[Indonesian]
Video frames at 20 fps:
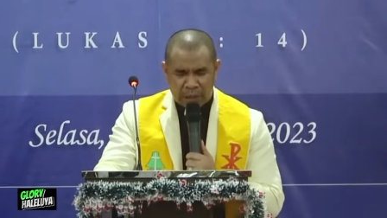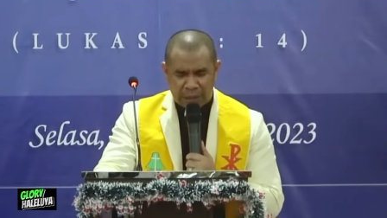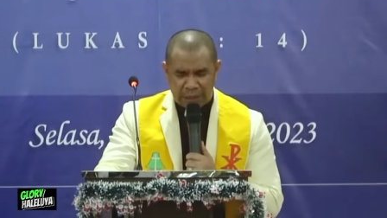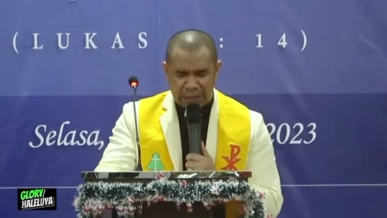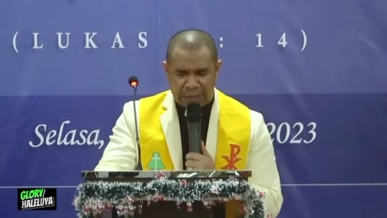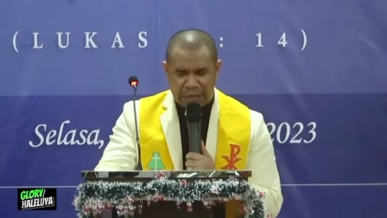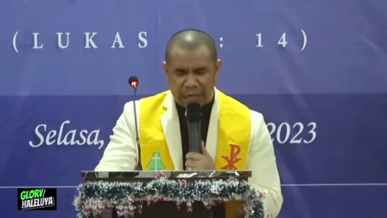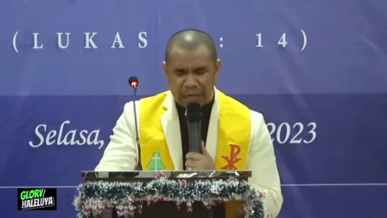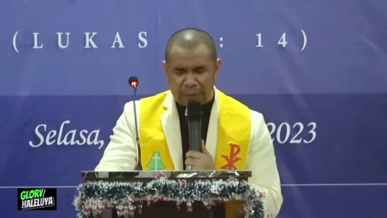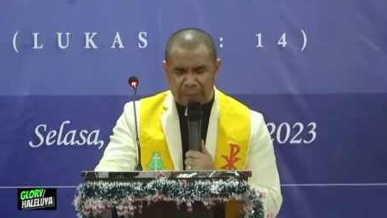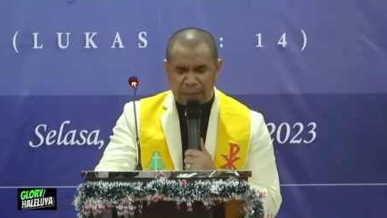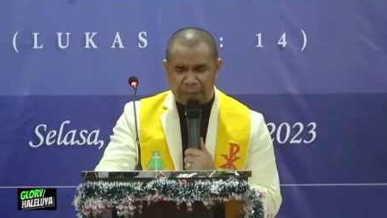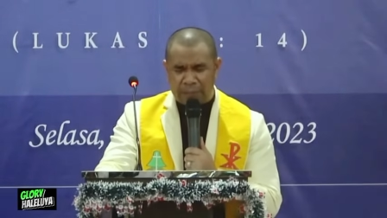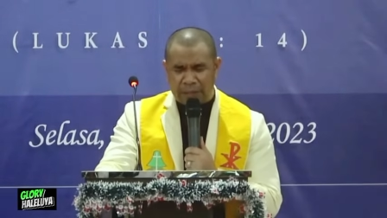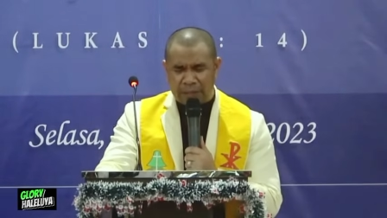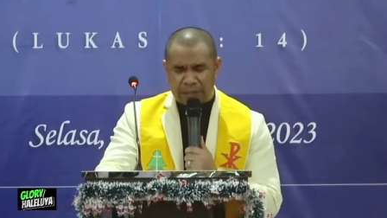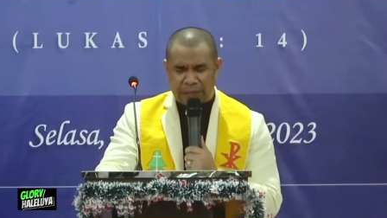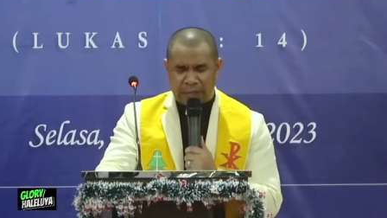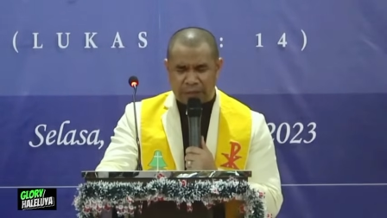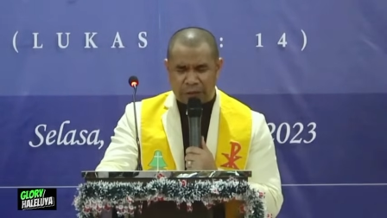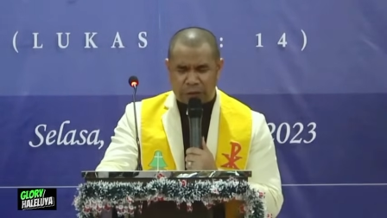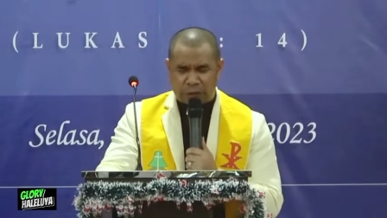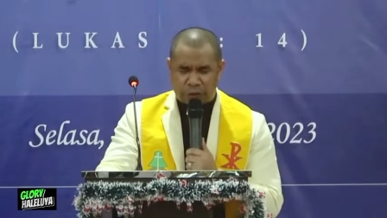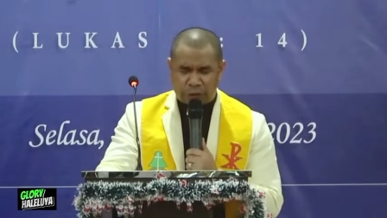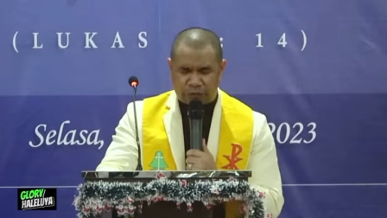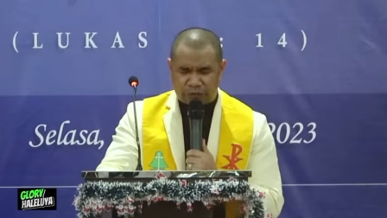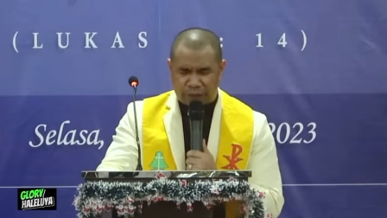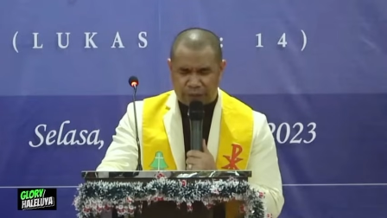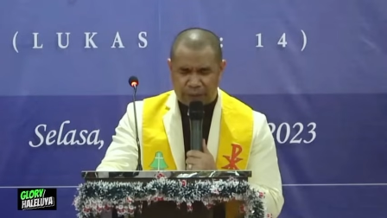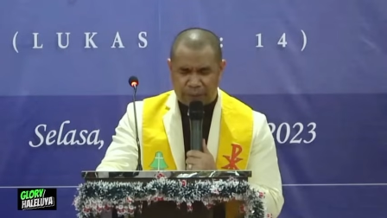Di dalam nama
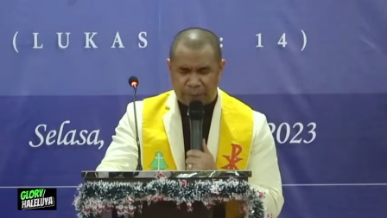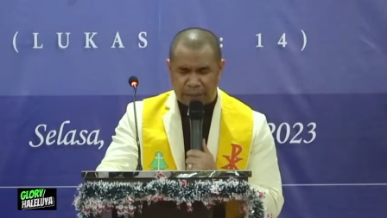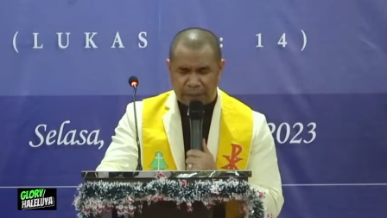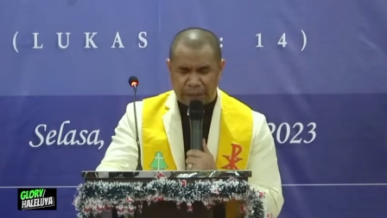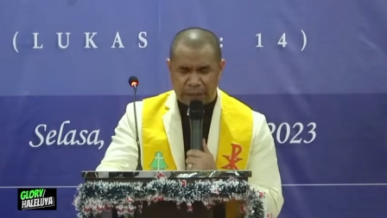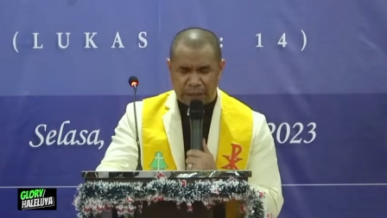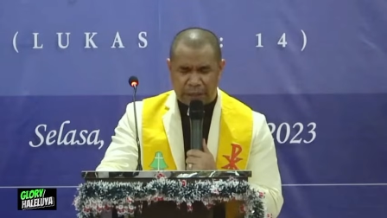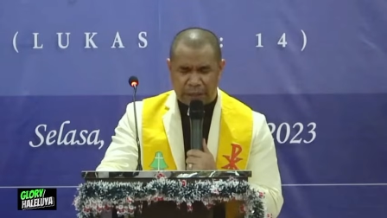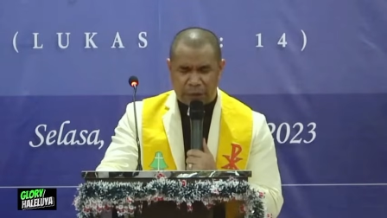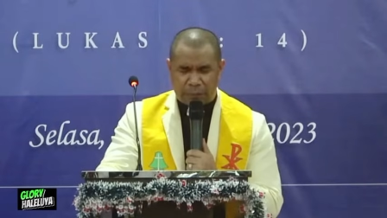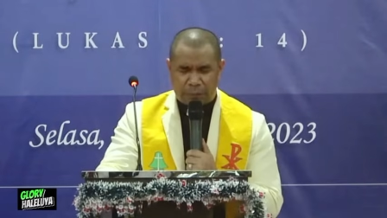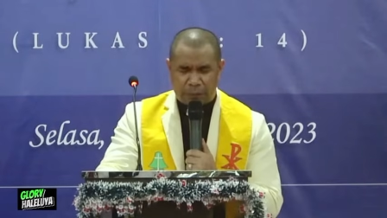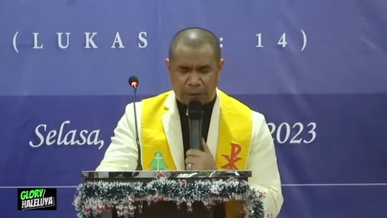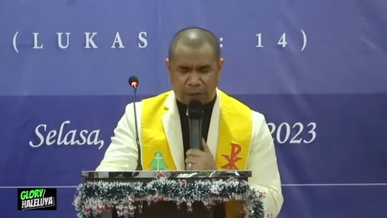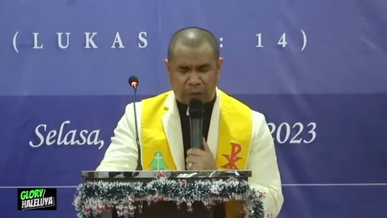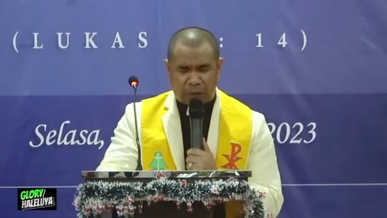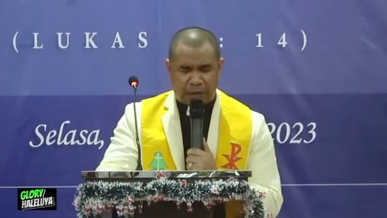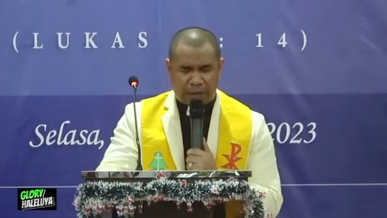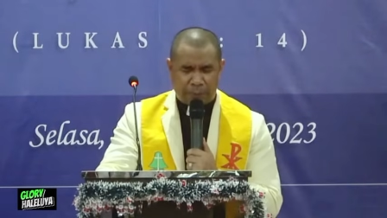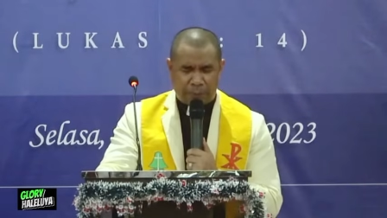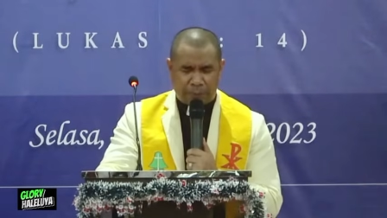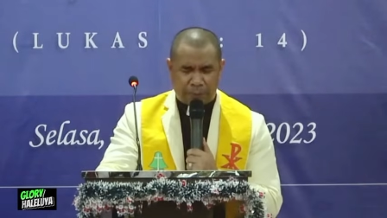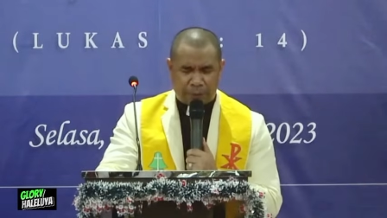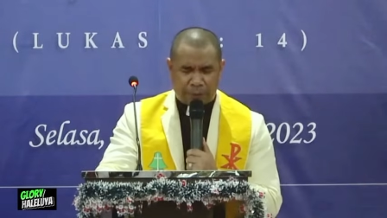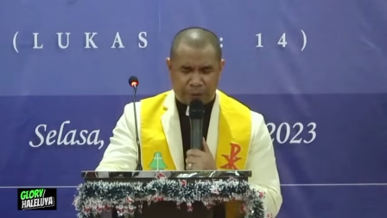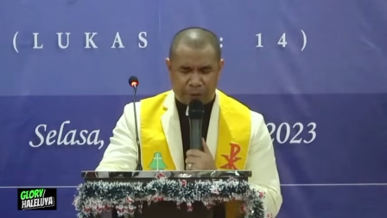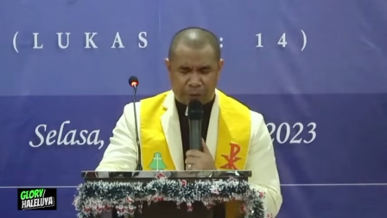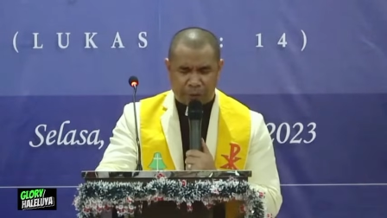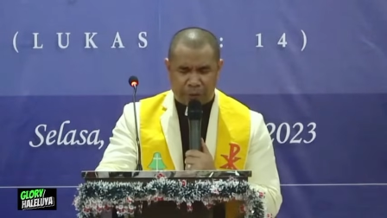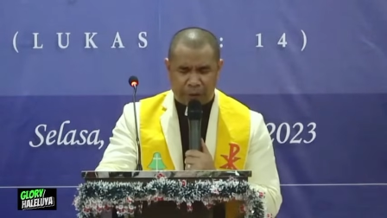Yesus firman yang hidup itu kami
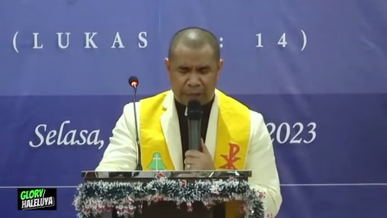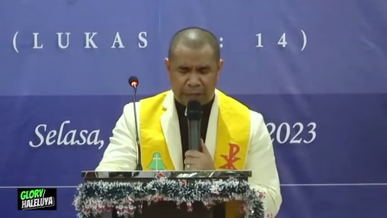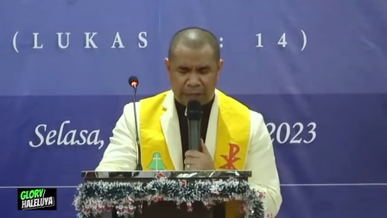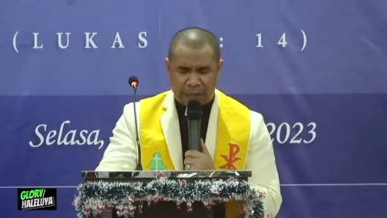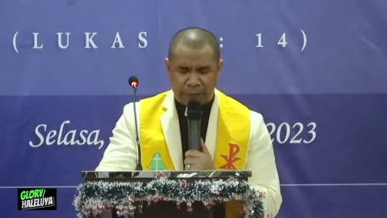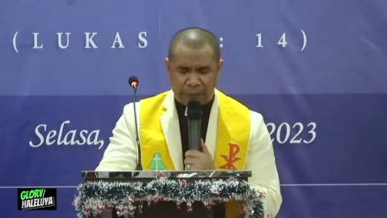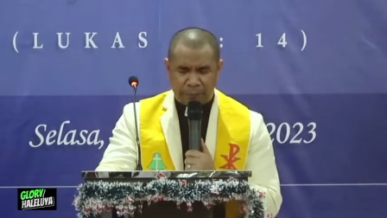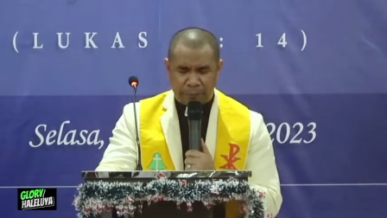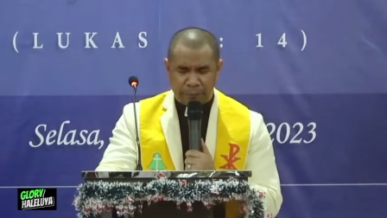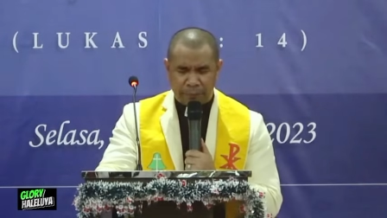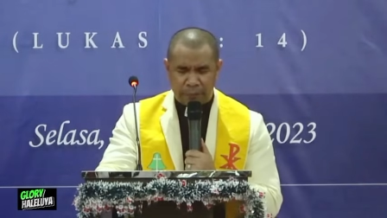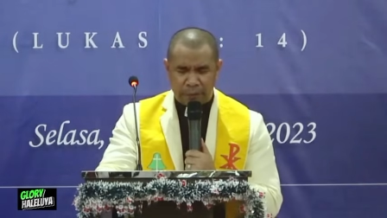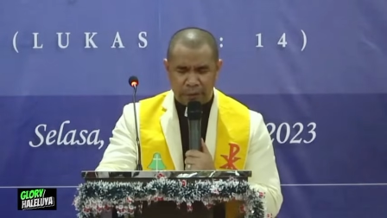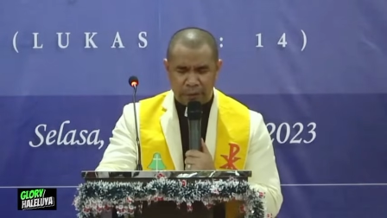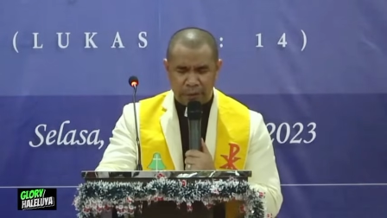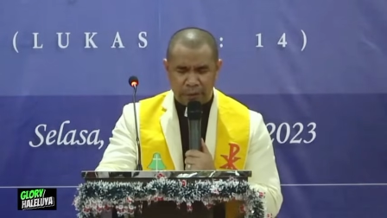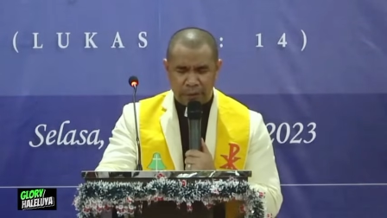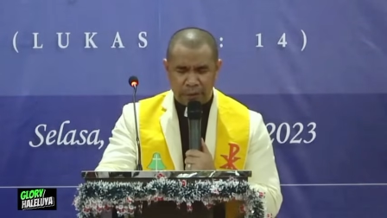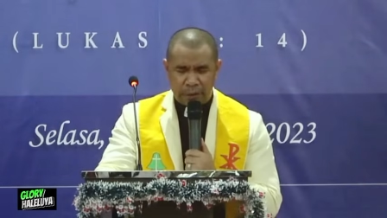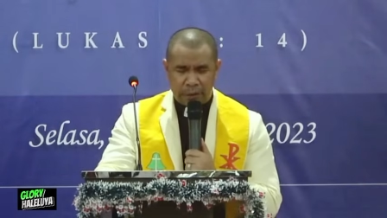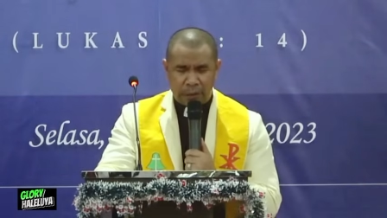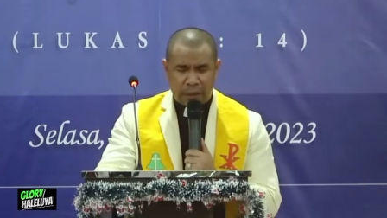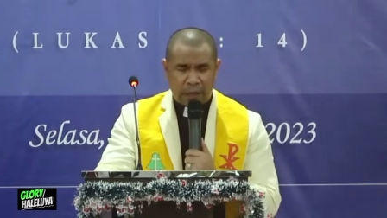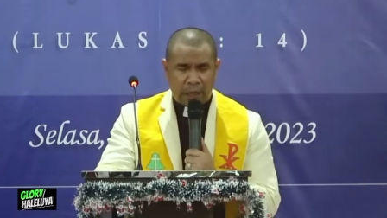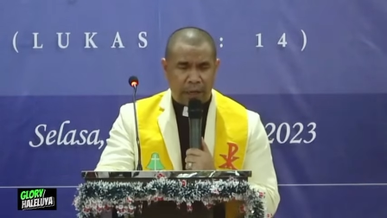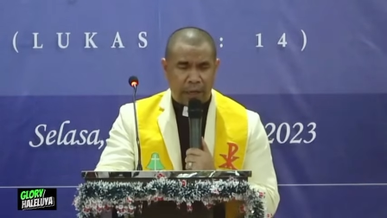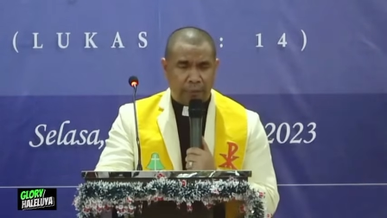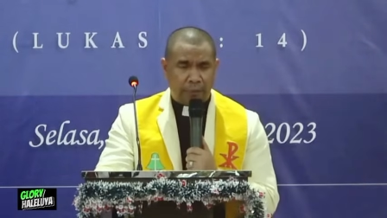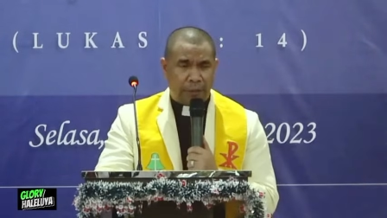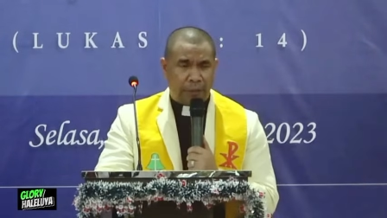berdoa.
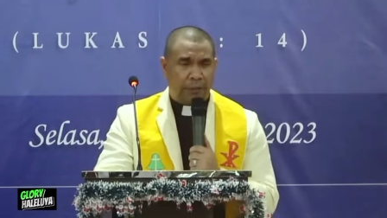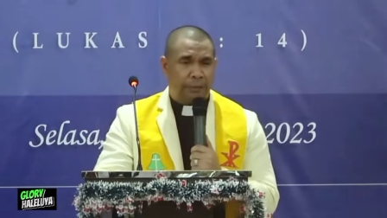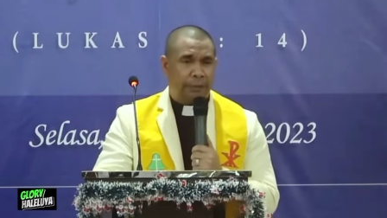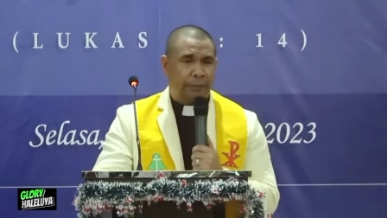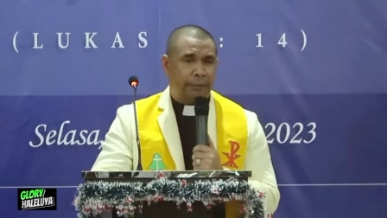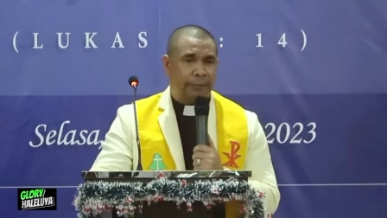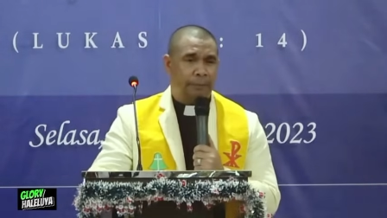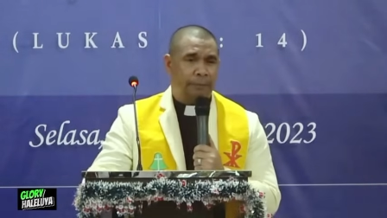Amin.